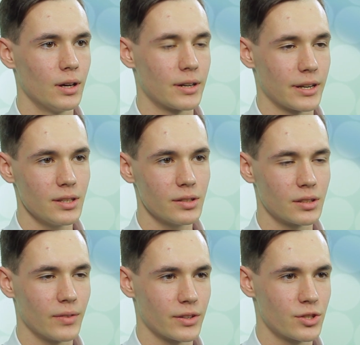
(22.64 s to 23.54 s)
Родился
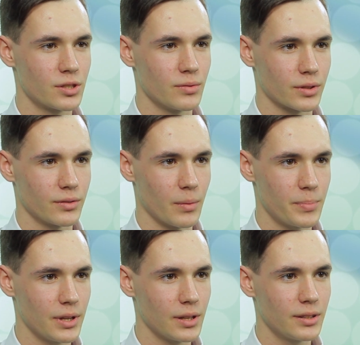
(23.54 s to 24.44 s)
24
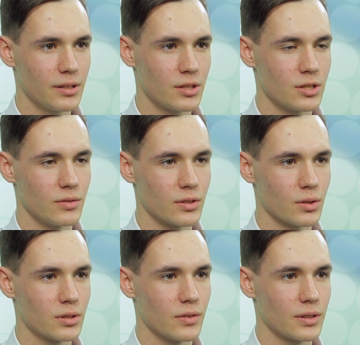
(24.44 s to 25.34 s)
апреля
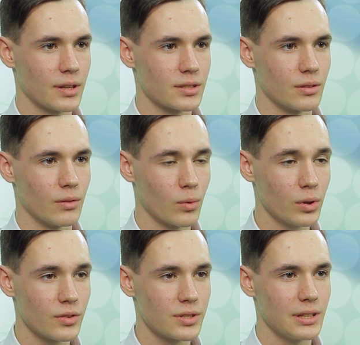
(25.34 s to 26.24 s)
1919
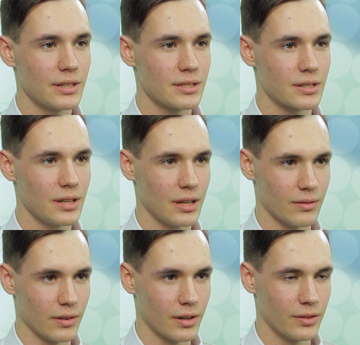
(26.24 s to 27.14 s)
года в селе
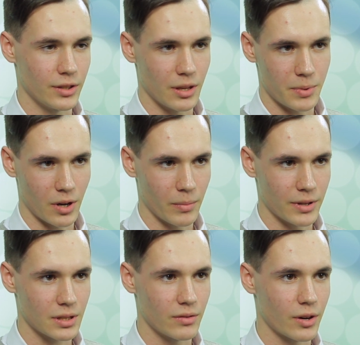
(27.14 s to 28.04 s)
Сергеево, ныне
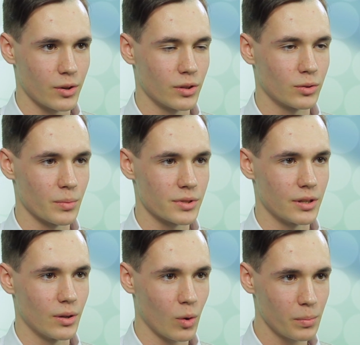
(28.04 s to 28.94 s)
Первомайского района
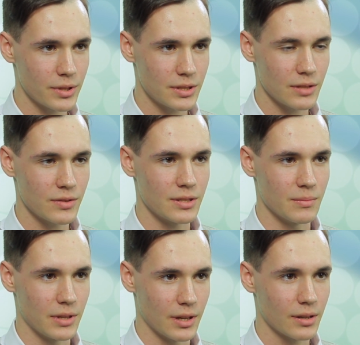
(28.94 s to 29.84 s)
Томской области, в
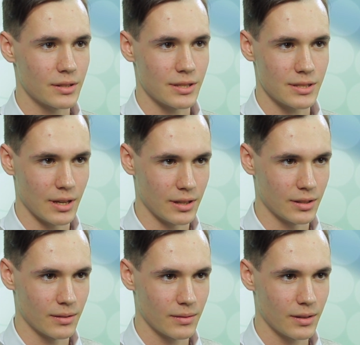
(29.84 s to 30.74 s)
семье
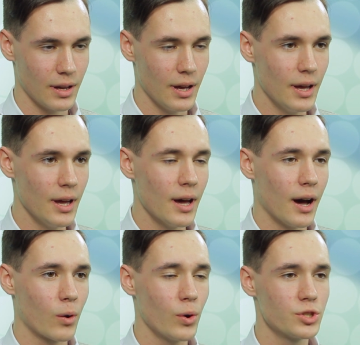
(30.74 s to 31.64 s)
крестьянина.
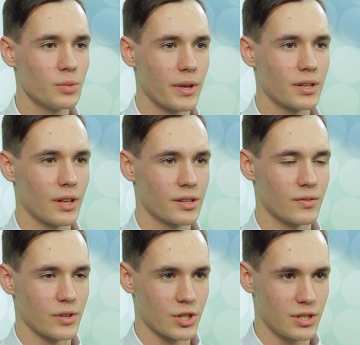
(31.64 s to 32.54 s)
Окончил пять
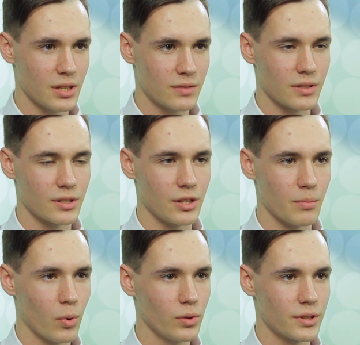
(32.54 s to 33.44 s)
классов Рождественской
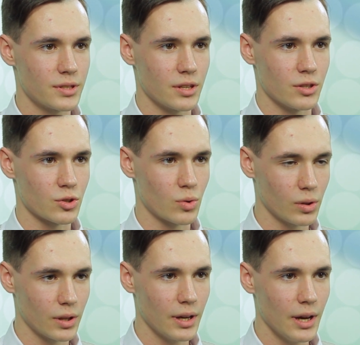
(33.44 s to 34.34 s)
неполной средней
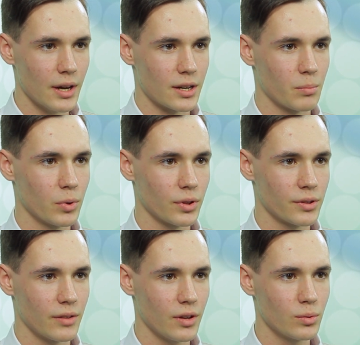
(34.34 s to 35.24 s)
школы, работал
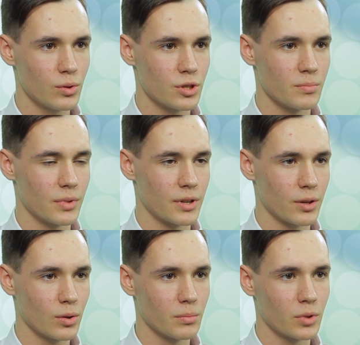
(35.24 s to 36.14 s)
заведующим
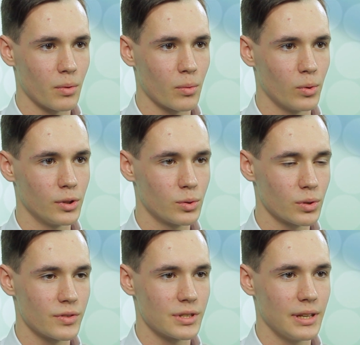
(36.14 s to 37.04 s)
районным домом
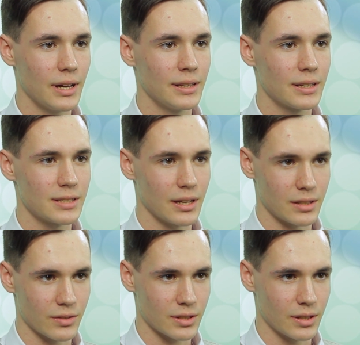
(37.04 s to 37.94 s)
культуры в селе
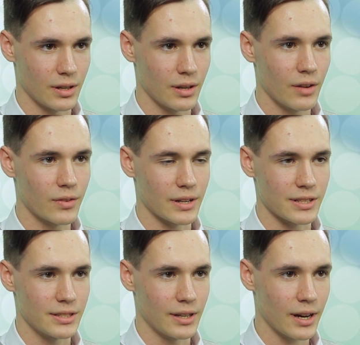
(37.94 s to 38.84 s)
Александровское, в
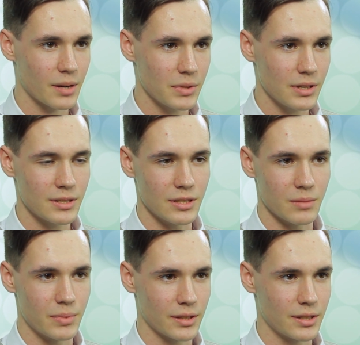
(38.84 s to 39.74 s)
Красной армии с
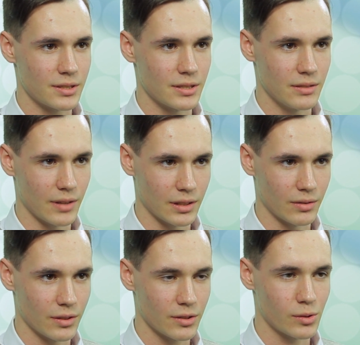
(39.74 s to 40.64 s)
сентября 39
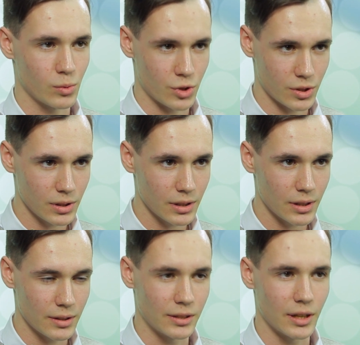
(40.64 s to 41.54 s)
служил
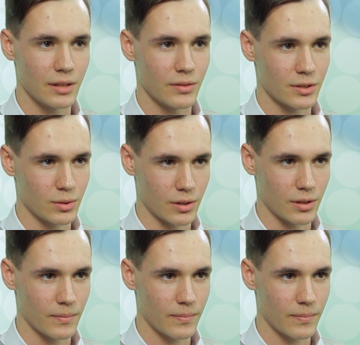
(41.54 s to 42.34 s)
на Дальнем Востоке.